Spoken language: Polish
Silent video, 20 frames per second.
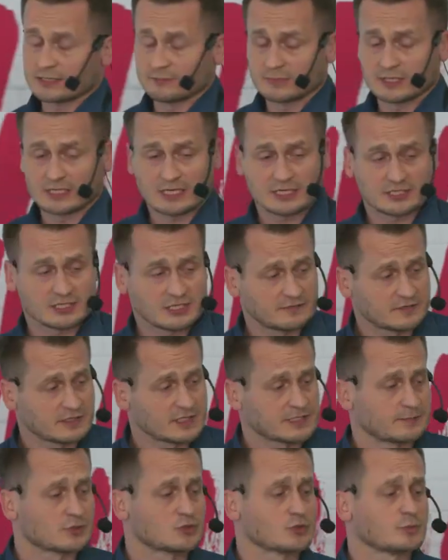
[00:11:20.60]
i menadżer w ten
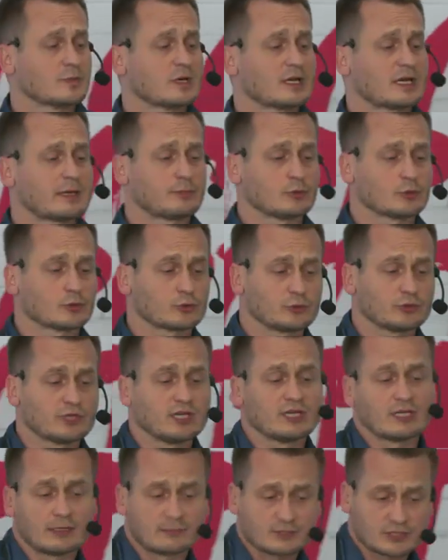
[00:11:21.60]
sposób
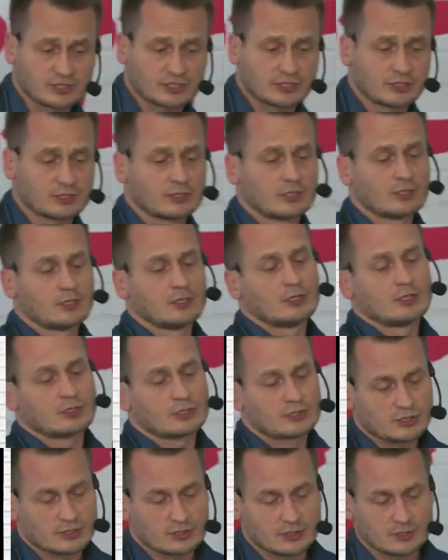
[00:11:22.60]
raportuje nam, czy,
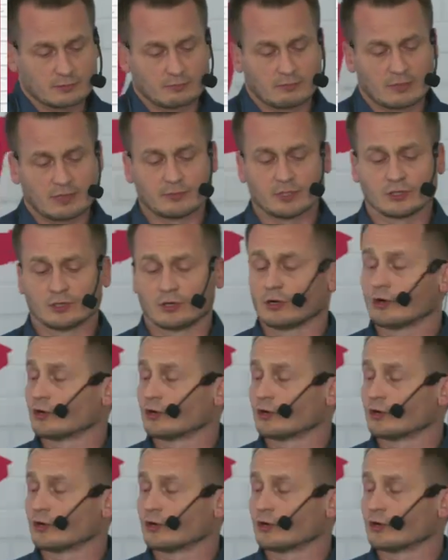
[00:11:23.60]
czy mamy